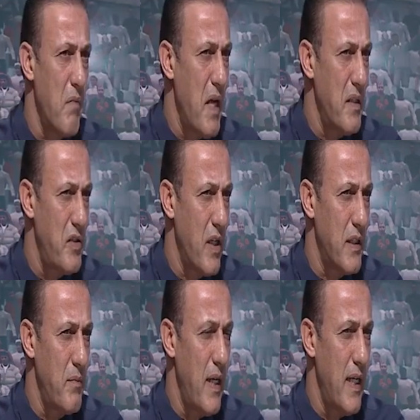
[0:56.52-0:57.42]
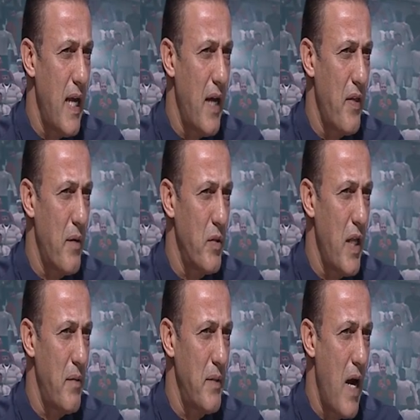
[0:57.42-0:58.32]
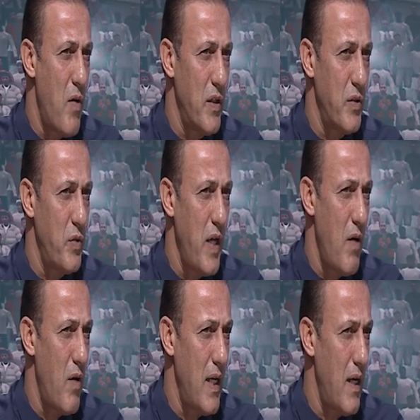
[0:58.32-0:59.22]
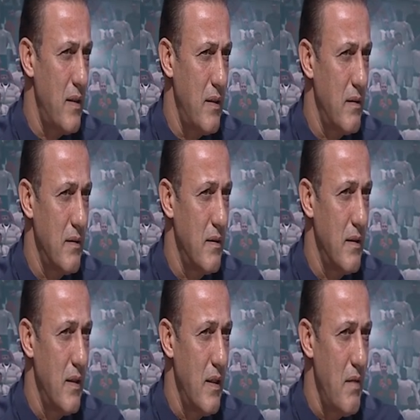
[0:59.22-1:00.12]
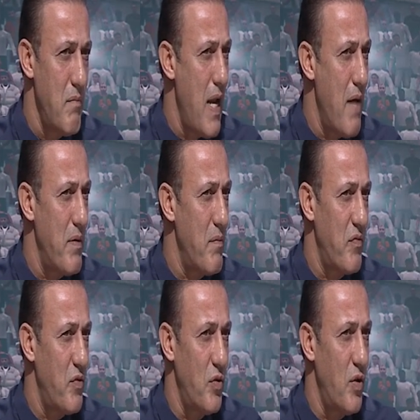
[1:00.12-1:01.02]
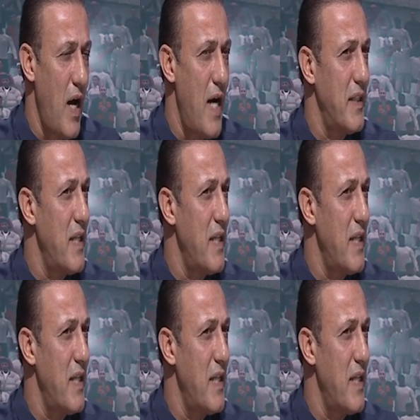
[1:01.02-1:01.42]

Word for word: ما عندي شخصي بين اكثر مدرب تعاونت وياه هو على هذه ملعبي مفتوح انا